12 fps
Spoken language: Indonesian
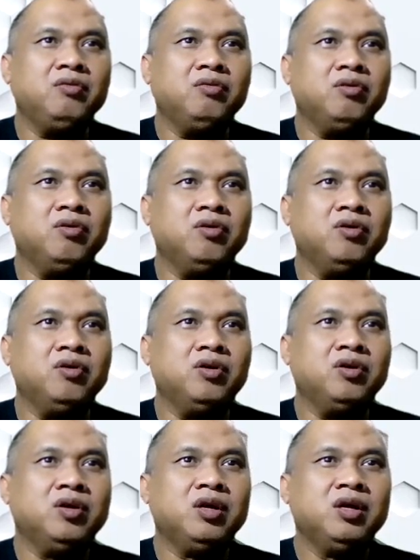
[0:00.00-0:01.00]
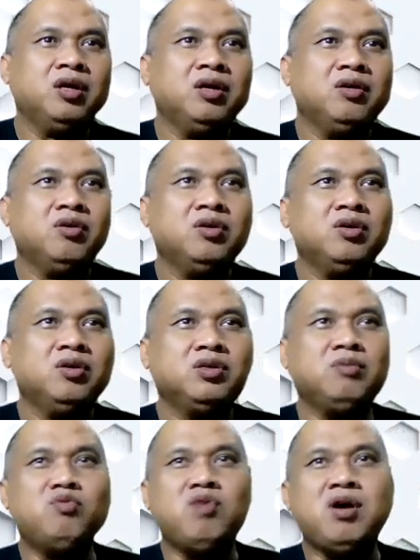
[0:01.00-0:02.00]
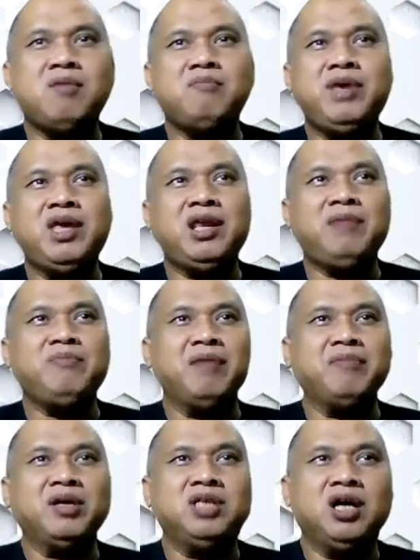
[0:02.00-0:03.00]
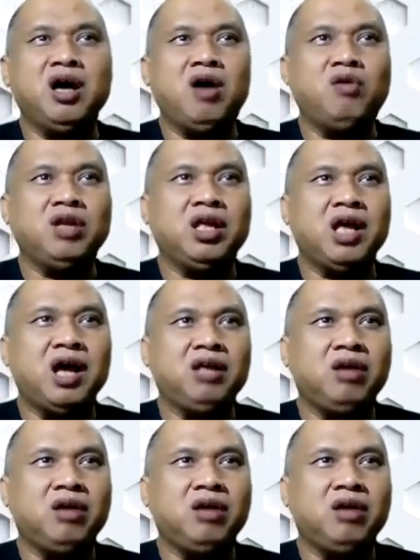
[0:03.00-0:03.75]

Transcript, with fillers: Wah semua mirip ya mas ya outlet